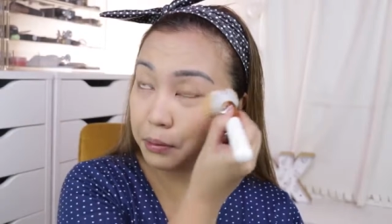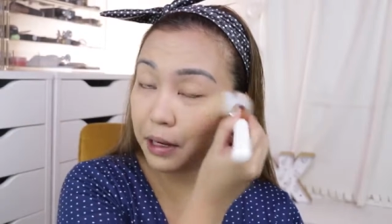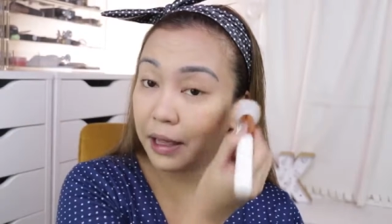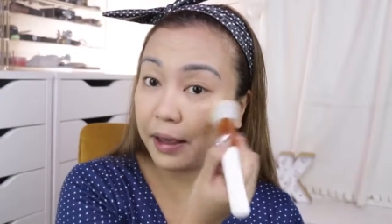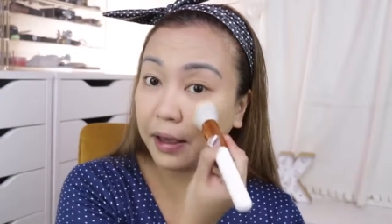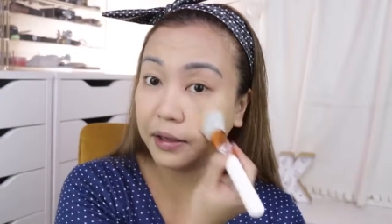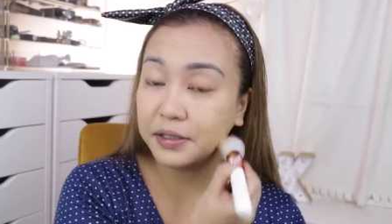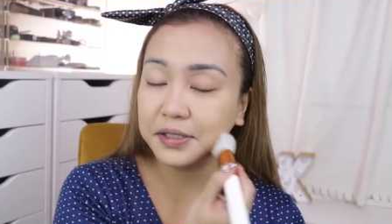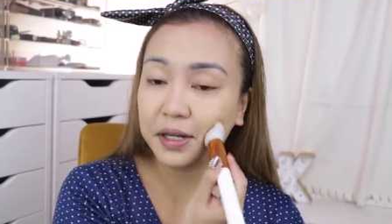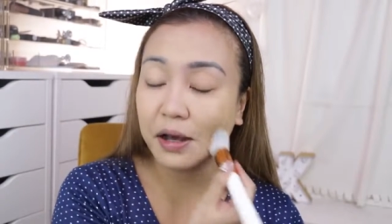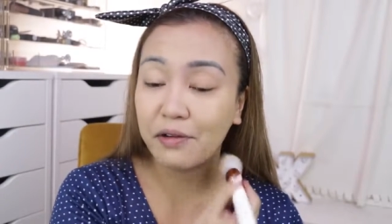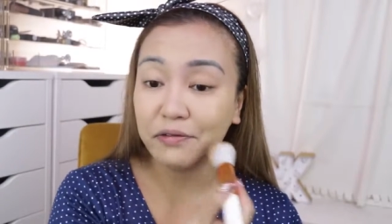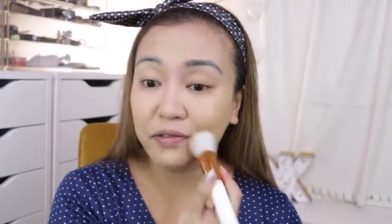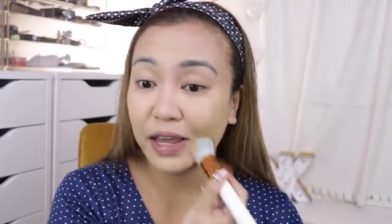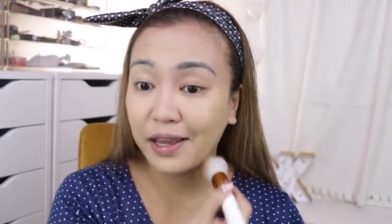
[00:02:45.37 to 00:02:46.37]
leeg
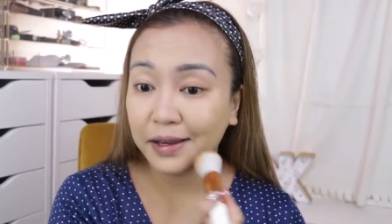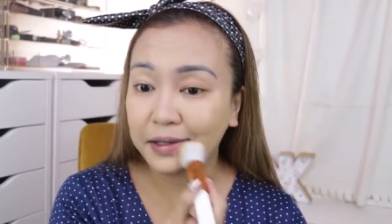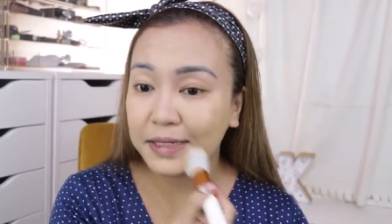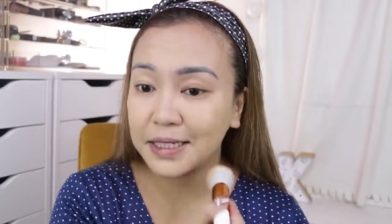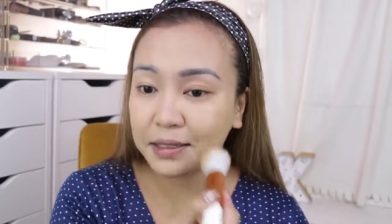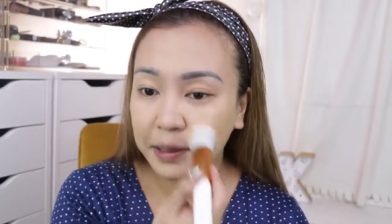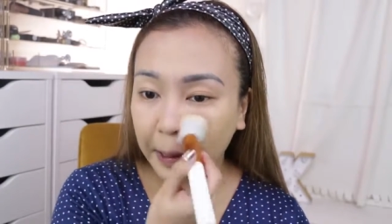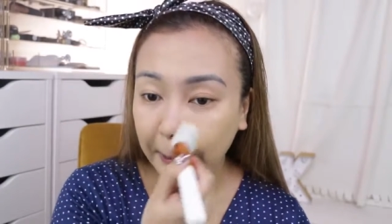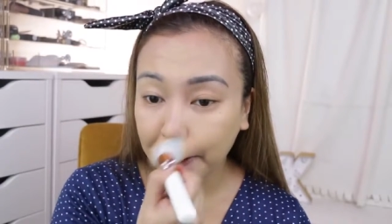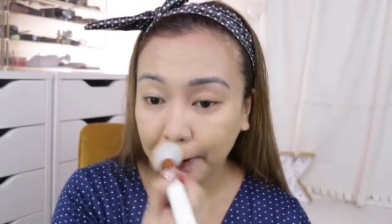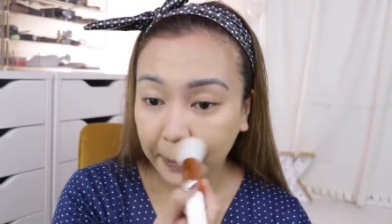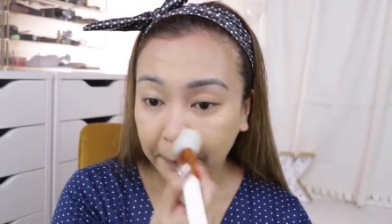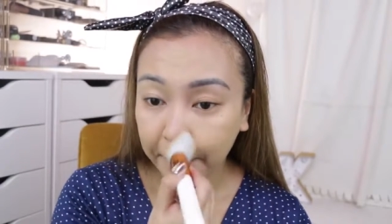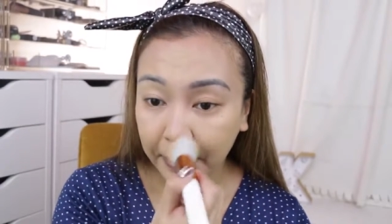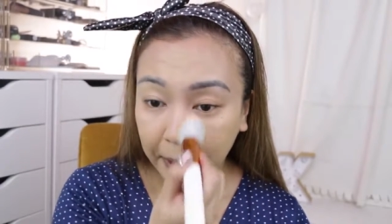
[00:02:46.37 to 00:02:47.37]
tsaka face.
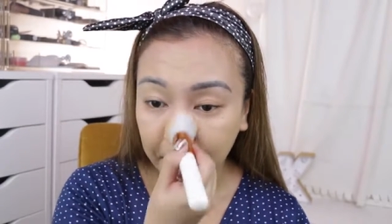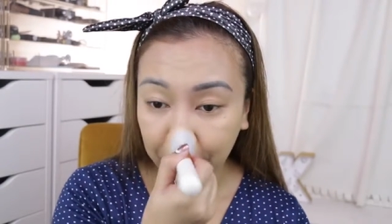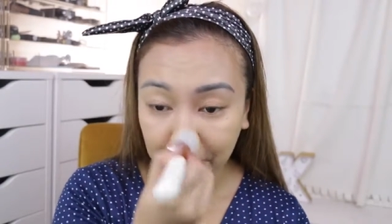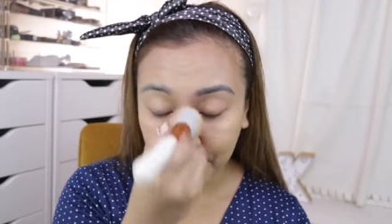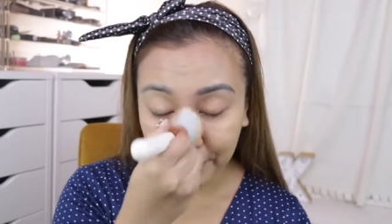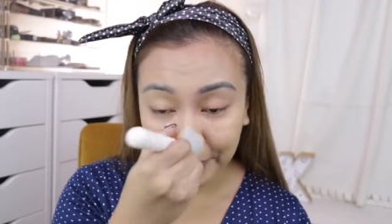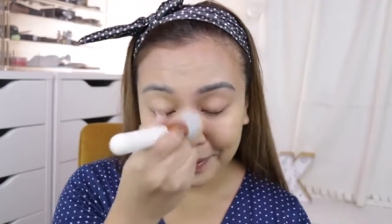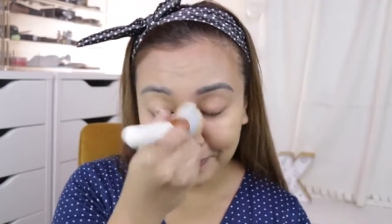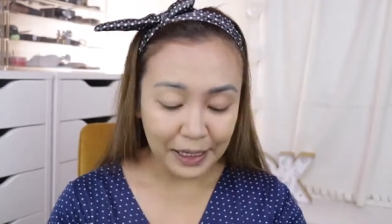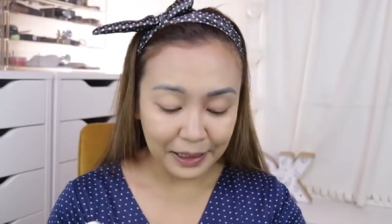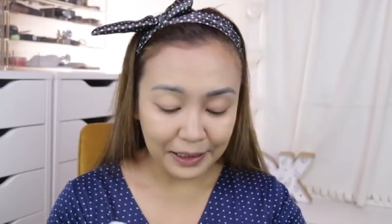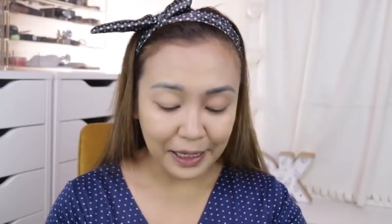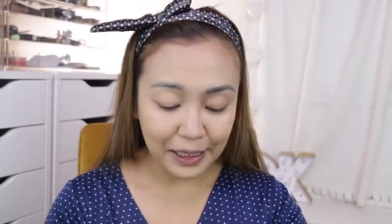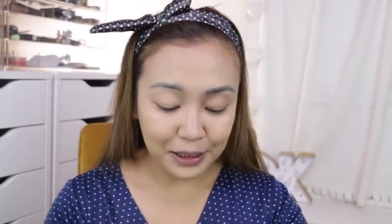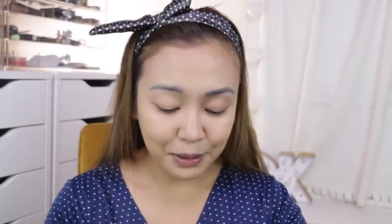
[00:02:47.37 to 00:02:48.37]
Pero,
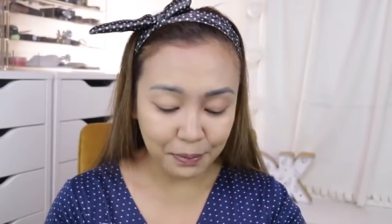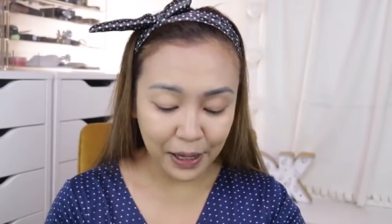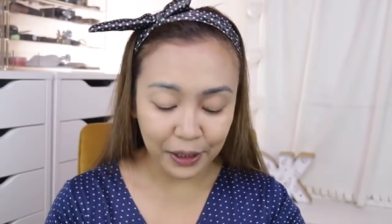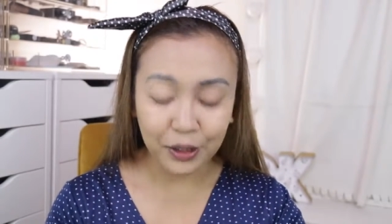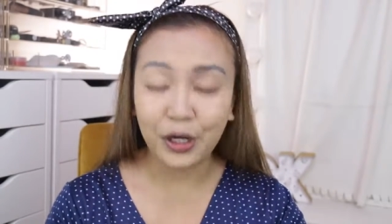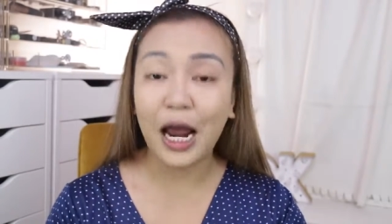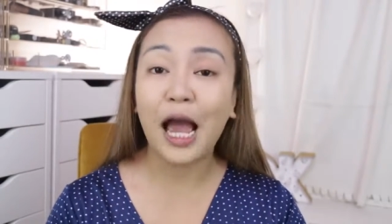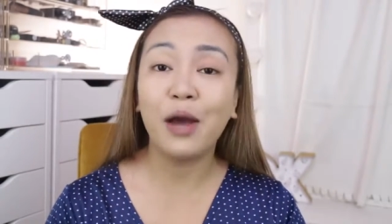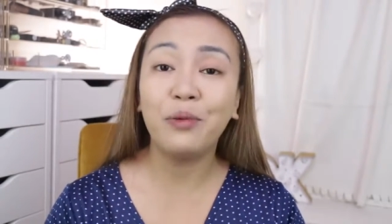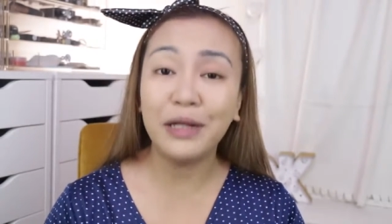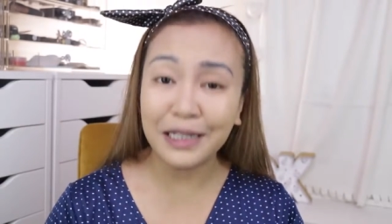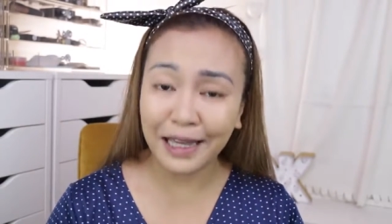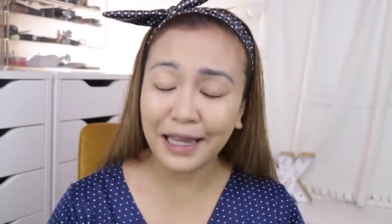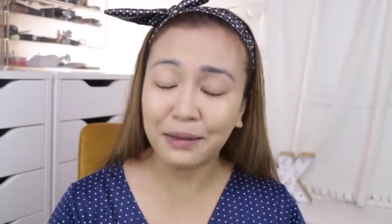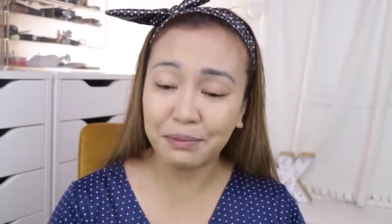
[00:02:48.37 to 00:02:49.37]
it gets better. I
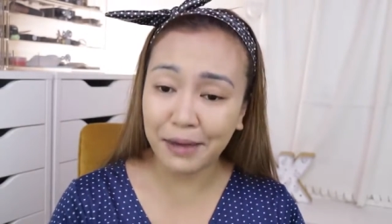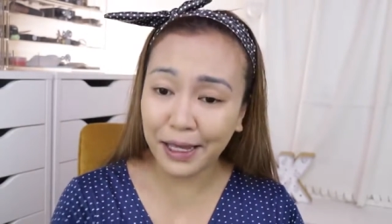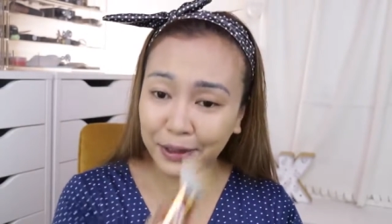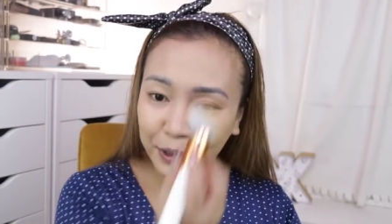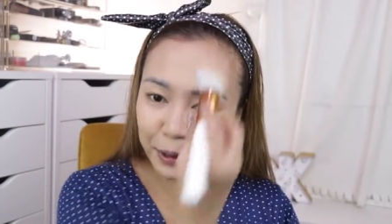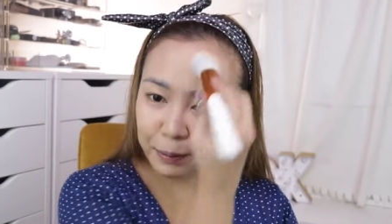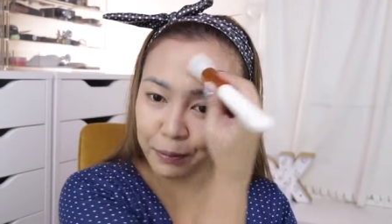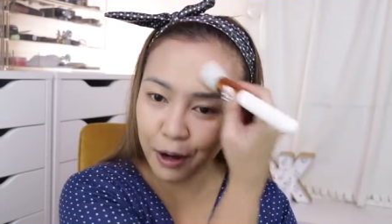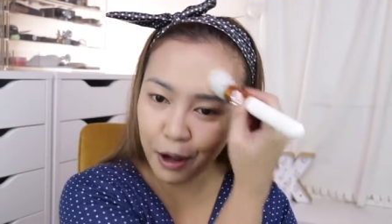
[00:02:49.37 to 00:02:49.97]
will get better,